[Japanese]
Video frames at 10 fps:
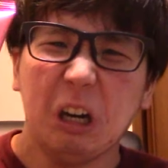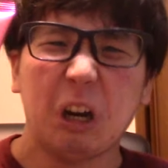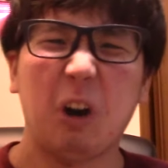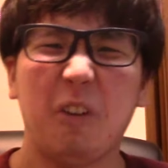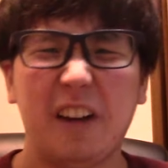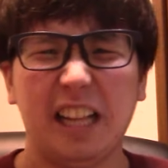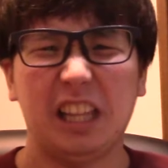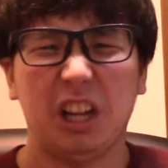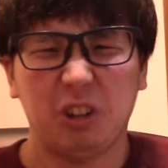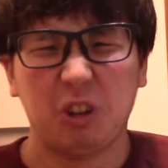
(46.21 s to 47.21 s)
困っ
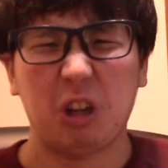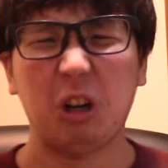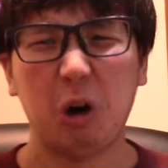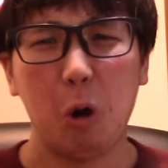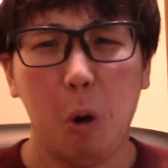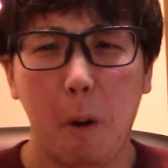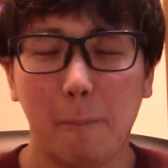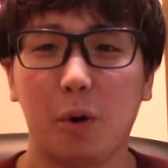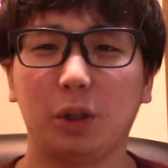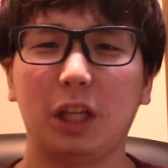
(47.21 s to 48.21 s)
てる時の
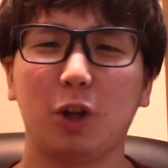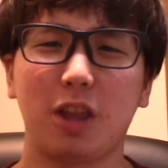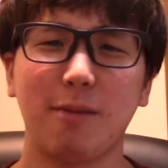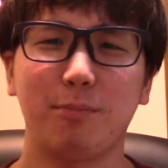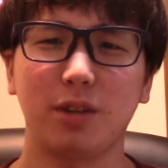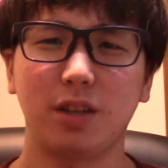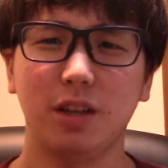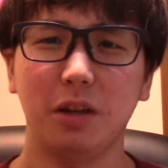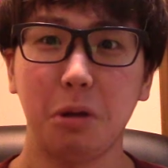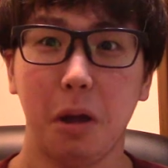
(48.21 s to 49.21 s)

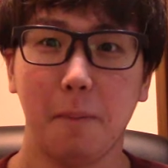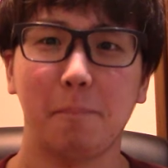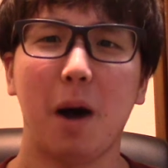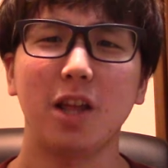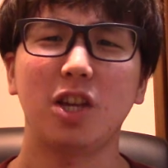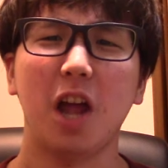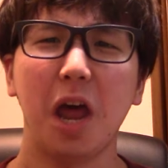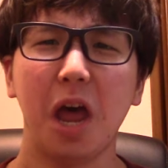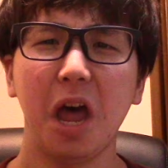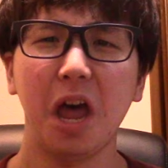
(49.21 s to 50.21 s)
ポテトチップスマジ
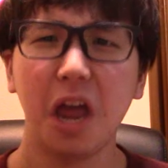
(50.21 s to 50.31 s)
で